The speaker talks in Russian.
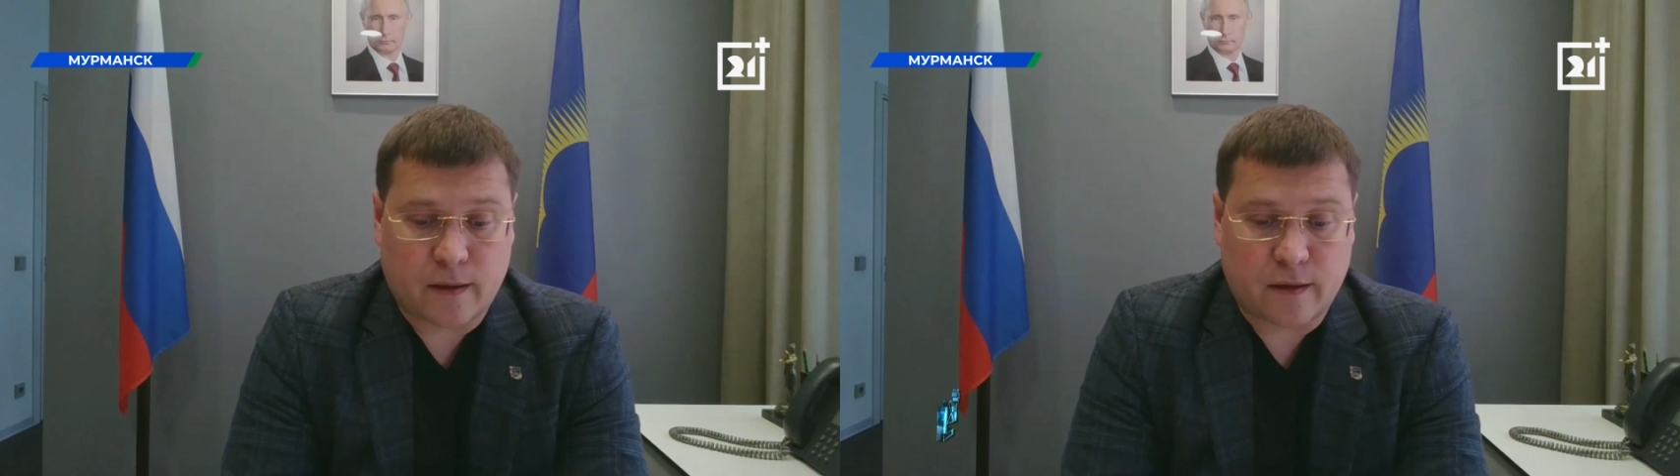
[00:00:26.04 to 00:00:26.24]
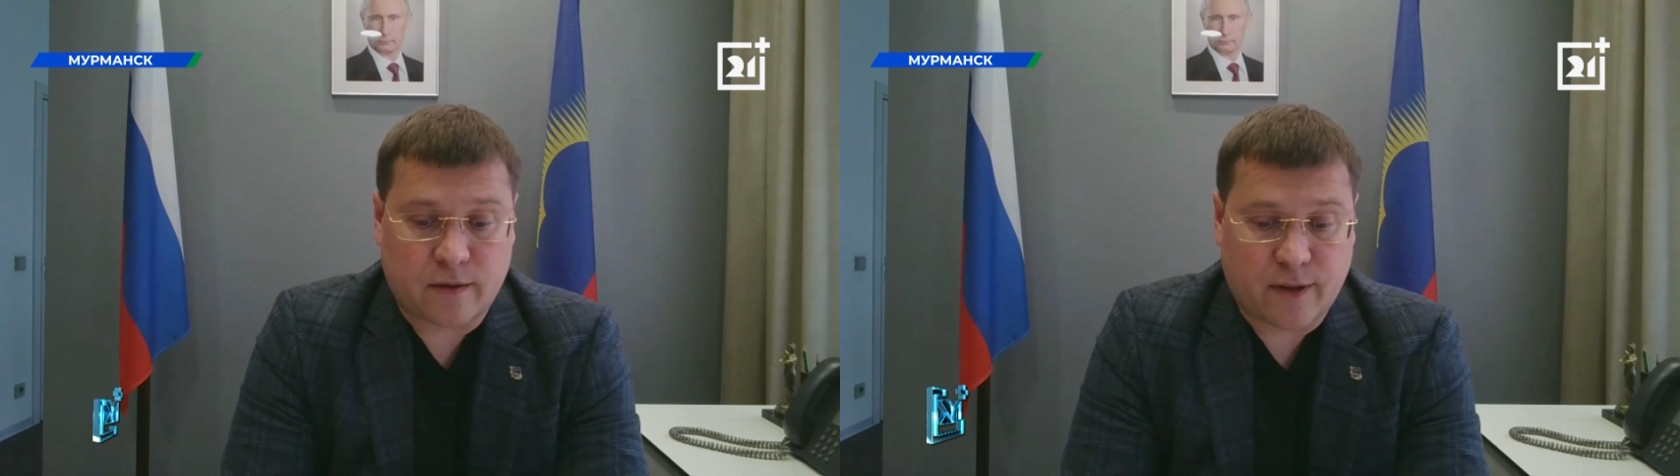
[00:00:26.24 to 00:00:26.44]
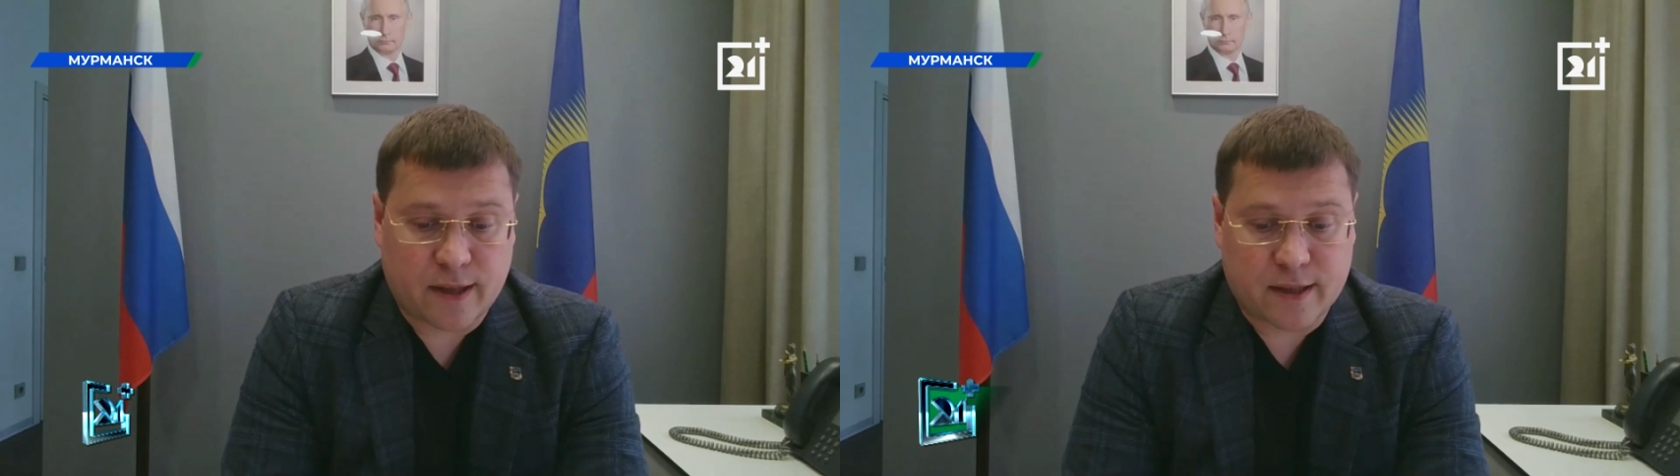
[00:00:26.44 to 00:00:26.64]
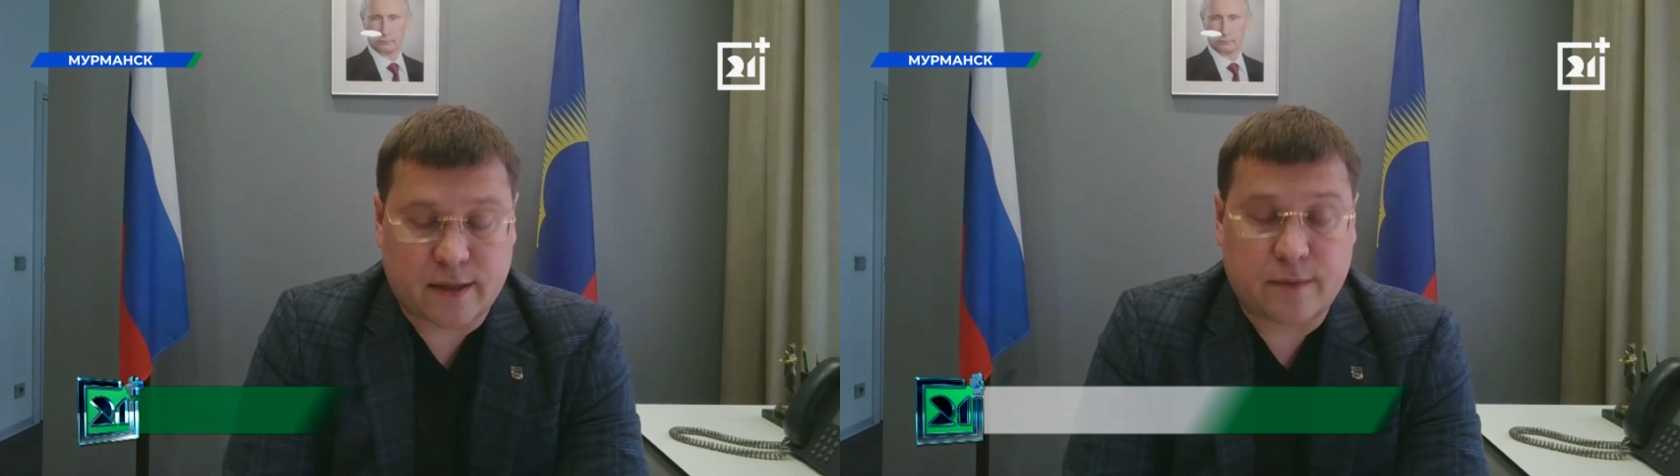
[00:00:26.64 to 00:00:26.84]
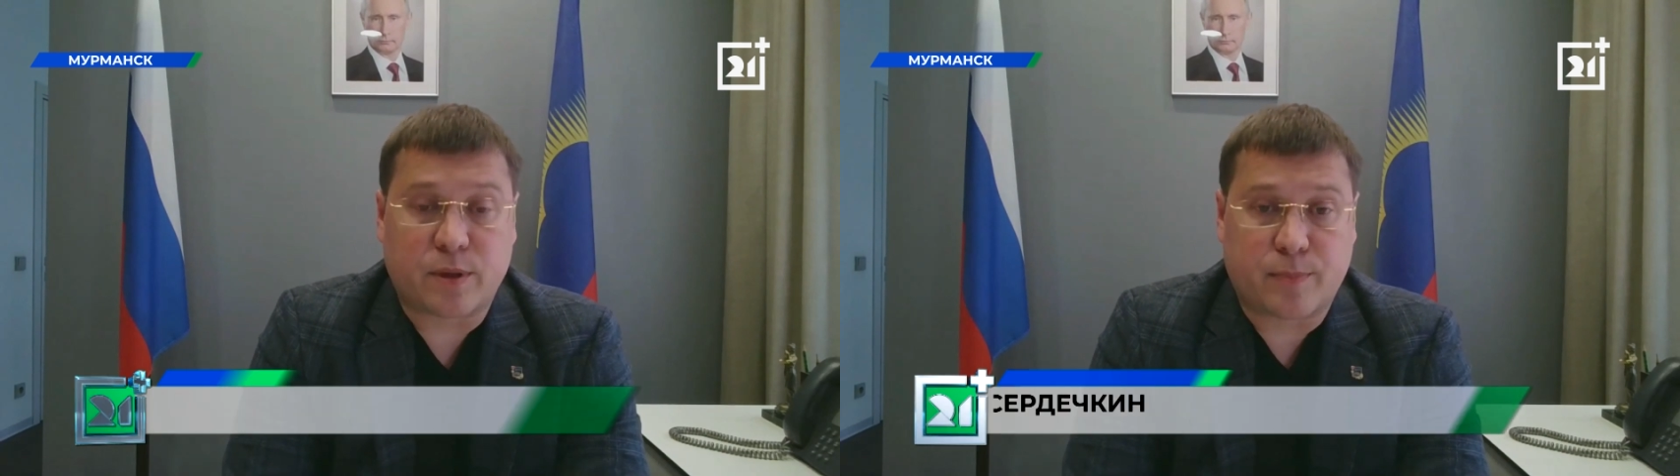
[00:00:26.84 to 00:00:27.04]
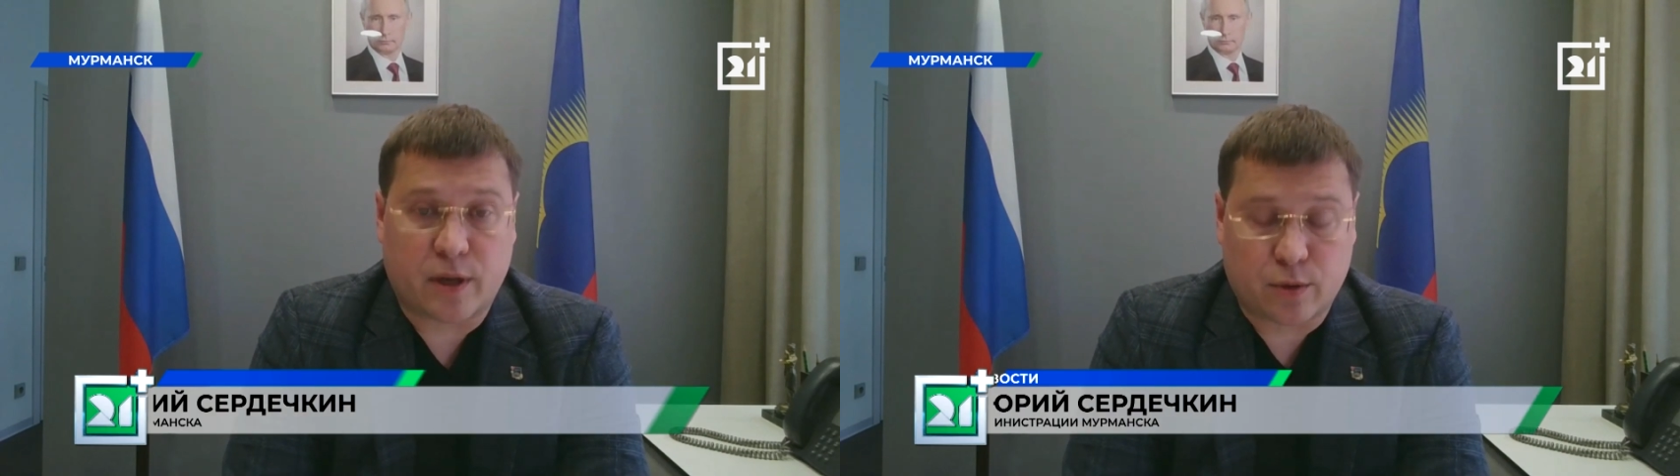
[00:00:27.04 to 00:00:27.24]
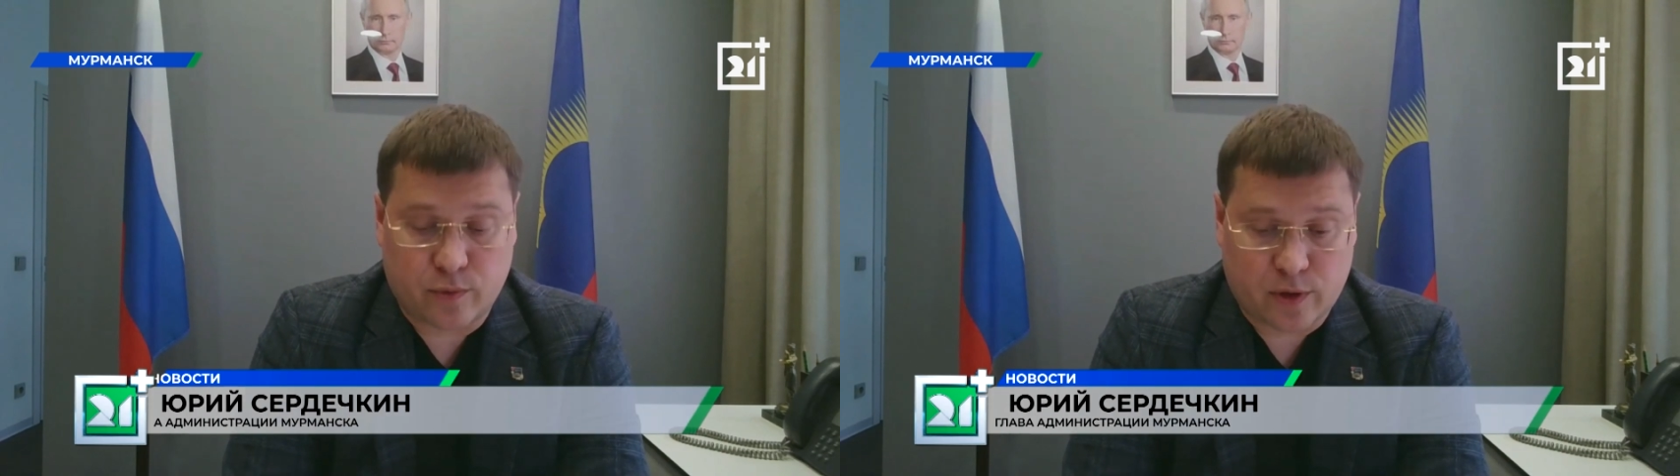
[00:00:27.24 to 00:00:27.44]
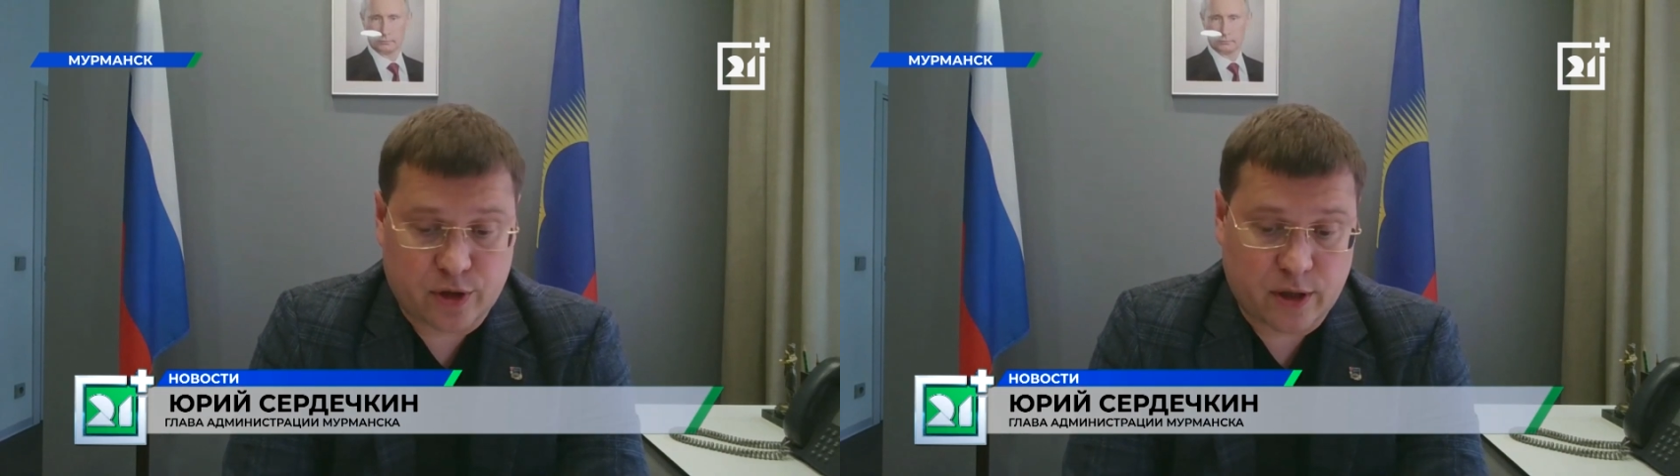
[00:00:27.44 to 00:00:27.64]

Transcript: 20 паспортов